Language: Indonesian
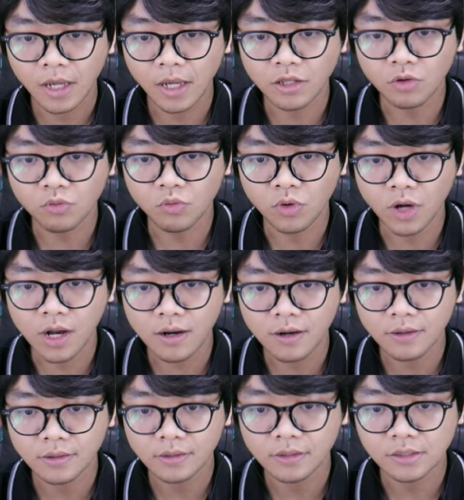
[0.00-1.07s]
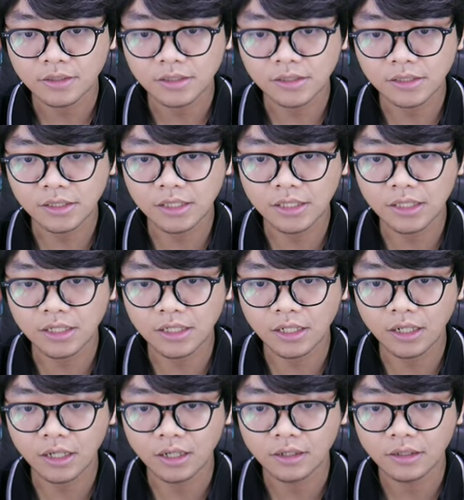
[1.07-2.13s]
kayaknya kurang
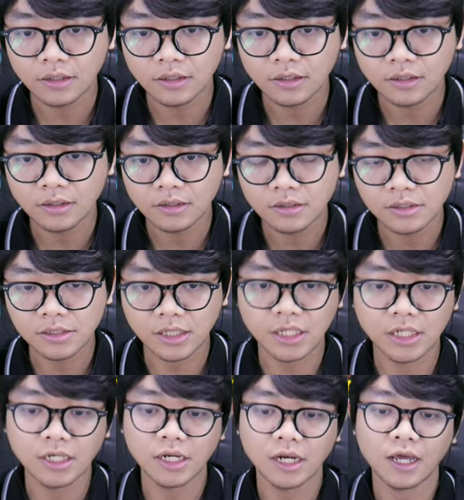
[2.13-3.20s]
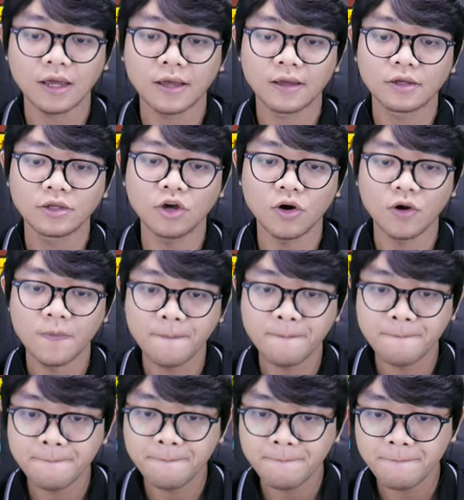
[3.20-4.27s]
segini lah segini lah yuk
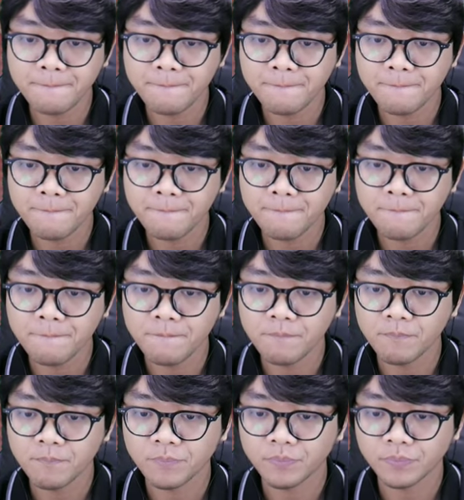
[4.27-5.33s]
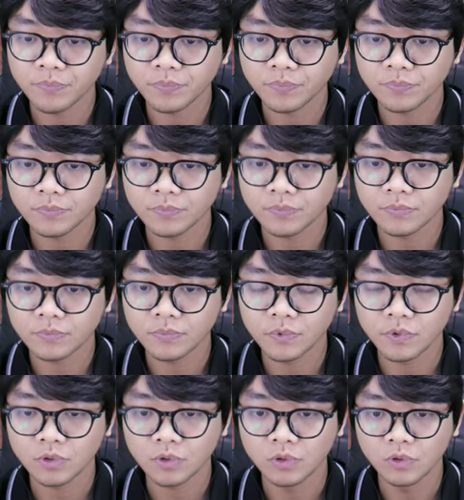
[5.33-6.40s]
Shoot. nice
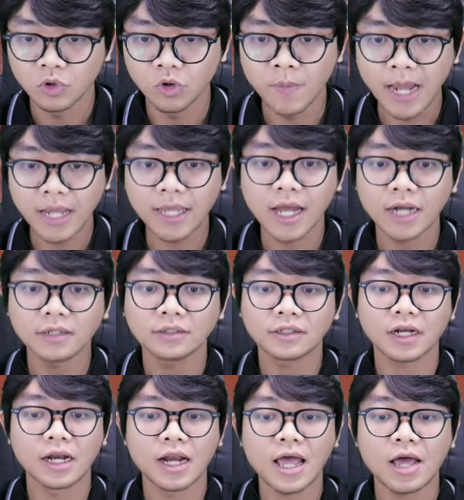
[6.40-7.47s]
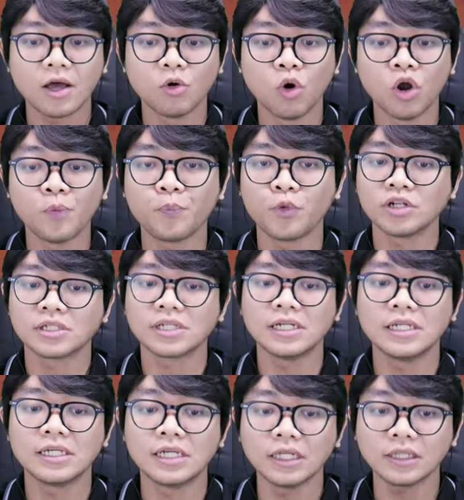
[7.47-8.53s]
lumayan kena walaupun
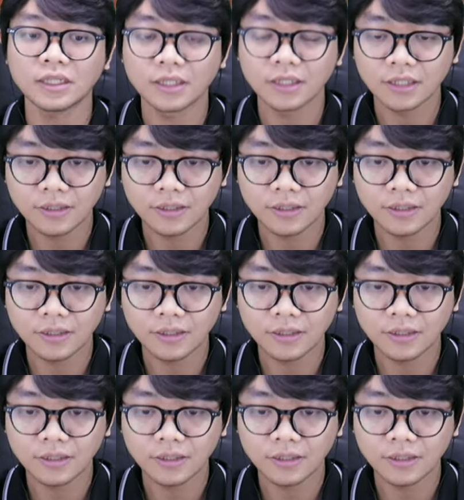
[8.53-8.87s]
sedikit